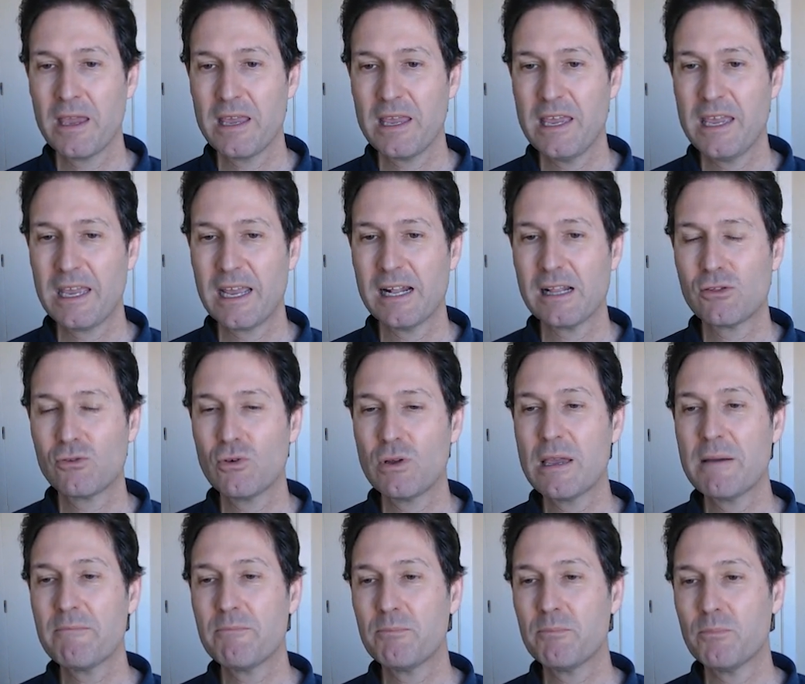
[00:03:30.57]
y que el
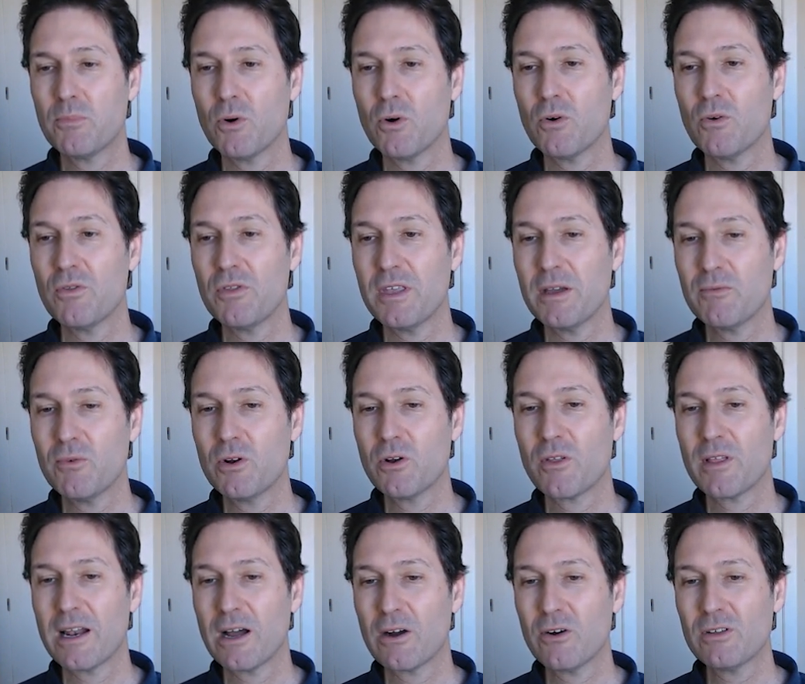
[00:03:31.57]
tiempo de vuelo
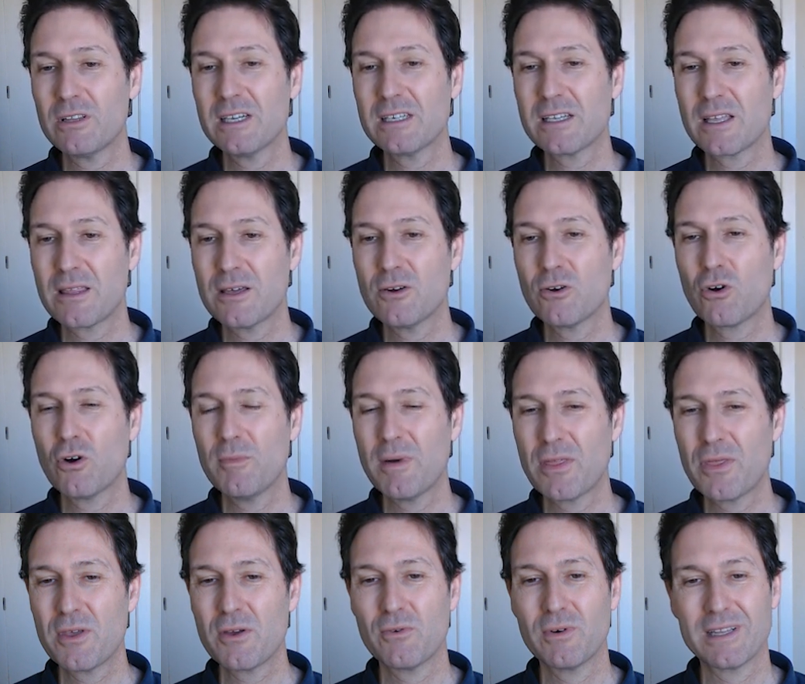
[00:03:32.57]
de la gota es de
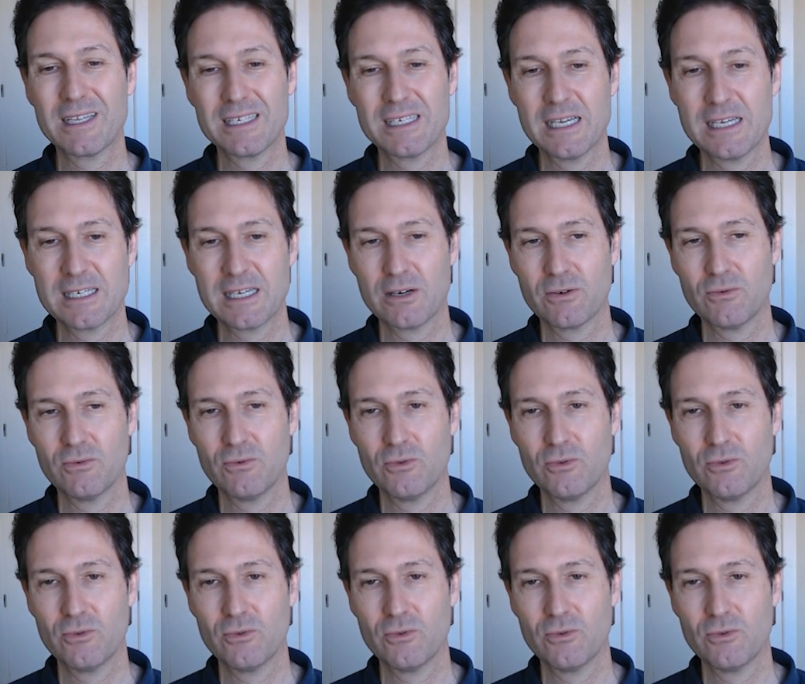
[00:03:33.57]
0,56.